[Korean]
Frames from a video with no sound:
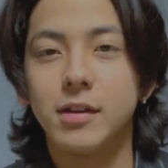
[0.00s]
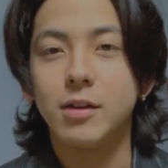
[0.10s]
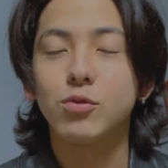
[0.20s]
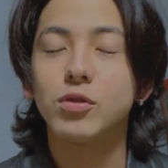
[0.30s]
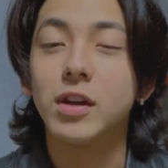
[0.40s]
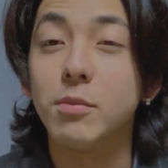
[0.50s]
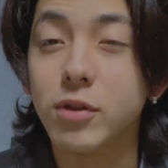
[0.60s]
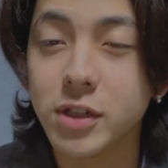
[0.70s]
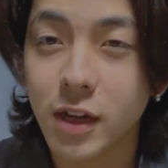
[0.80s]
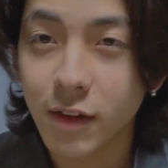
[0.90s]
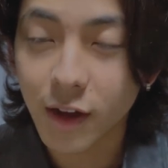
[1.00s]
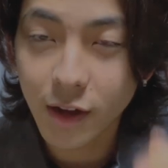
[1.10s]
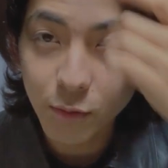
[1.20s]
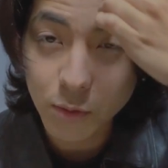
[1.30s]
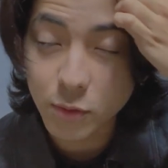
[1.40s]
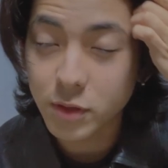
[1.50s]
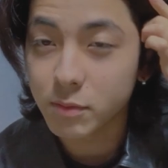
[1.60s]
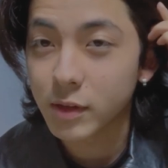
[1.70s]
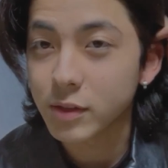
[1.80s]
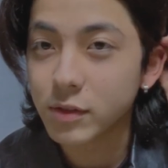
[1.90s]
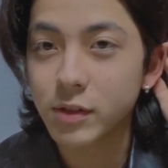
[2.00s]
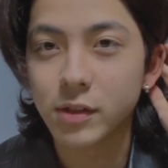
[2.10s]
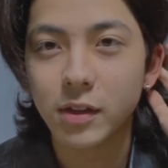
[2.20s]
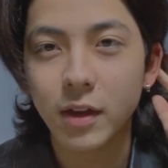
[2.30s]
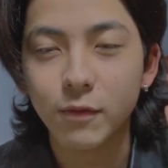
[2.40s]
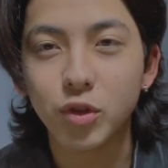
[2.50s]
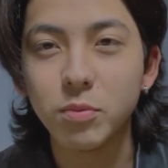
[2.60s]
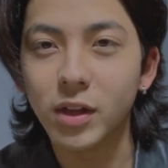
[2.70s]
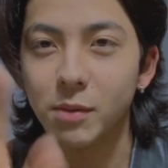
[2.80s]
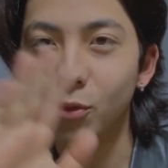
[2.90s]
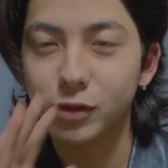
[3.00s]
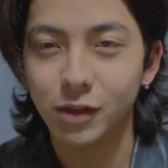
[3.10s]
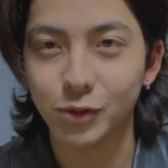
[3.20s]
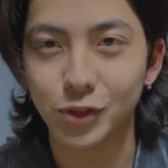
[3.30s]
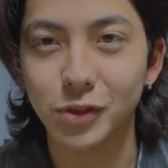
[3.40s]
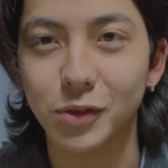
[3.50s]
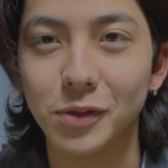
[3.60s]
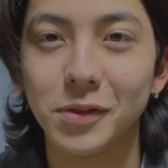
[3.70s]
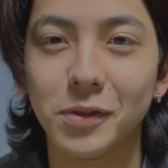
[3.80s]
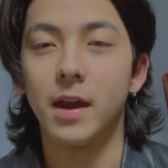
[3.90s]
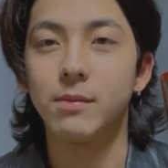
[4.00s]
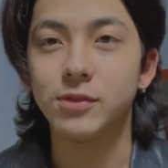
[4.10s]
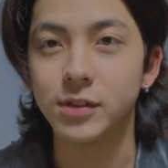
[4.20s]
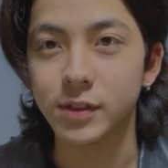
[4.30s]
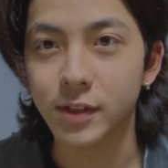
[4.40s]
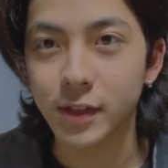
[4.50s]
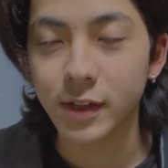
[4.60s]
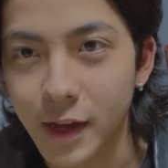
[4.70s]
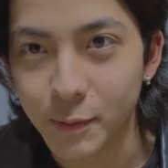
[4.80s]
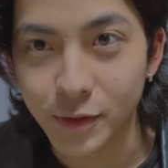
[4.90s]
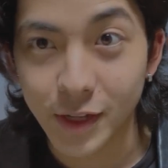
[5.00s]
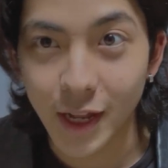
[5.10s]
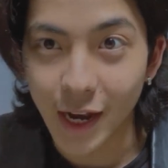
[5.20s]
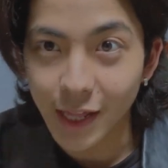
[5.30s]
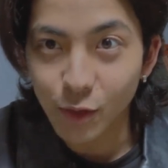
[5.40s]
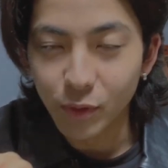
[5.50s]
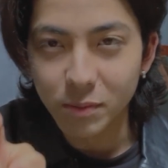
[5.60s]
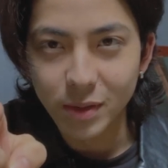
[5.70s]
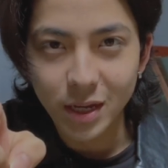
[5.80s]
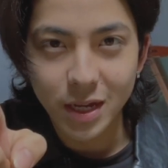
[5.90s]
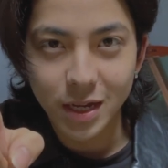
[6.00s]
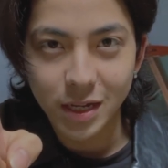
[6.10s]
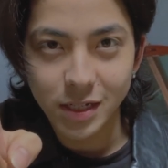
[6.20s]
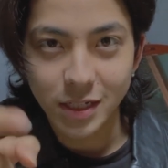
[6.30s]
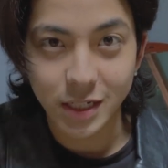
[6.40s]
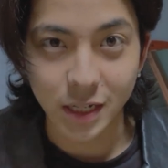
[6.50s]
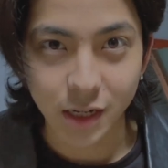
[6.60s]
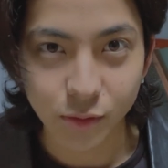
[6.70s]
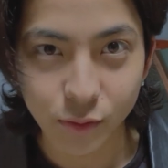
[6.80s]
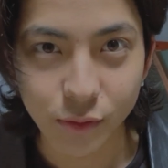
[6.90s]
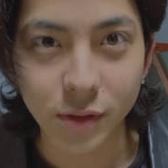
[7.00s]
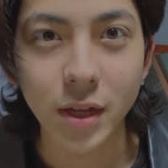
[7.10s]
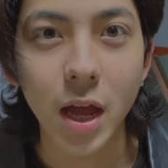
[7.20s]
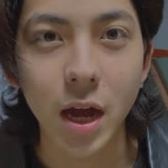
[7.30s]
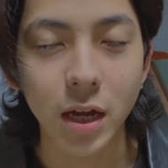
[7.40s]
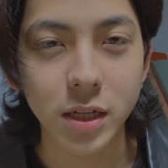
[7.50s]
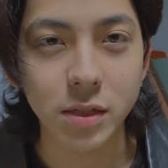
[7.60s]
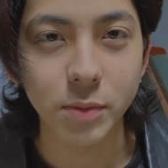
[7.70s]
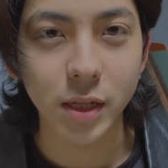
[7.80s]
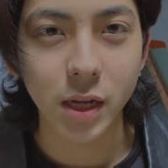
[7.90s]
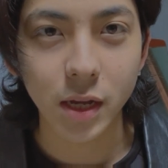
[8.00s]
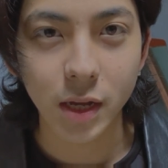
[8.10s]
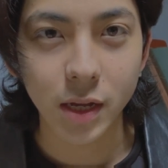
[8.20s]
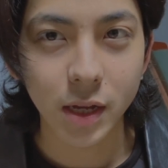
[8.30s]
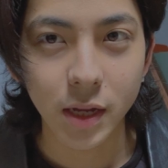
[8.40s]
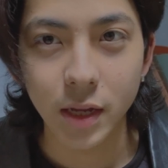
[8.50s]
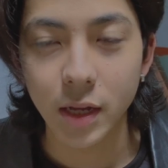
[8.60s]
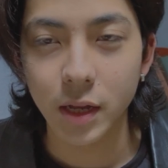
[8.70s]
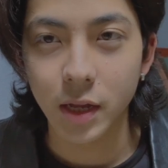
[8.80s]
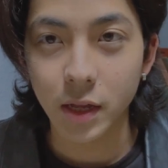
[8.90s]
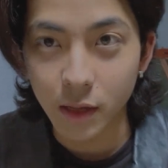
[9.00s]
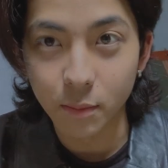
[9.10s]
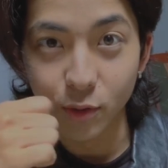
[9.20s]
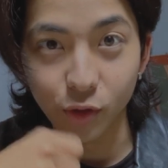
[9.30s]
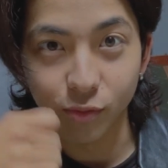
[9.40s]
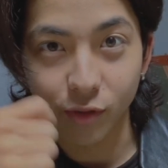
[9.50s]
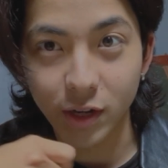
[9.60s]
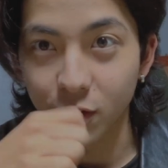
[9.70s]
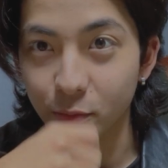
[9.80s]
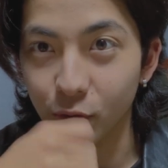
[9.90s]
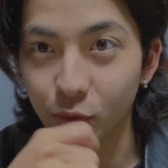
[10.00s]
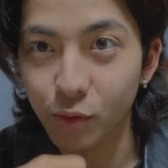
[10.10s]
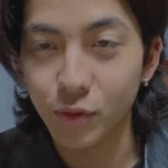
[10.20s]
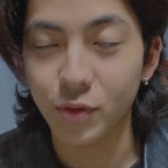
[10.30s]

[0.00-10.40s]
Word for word: 근데 이것도 그냥 멋이라 생각하고 입고 있습니다. 저는 뒷면 안 보고 샀거든요. 네, 아무튼 한번 Get Ready With Me 시작하도록 하겠습니다. 면도부터 할게요, 면도.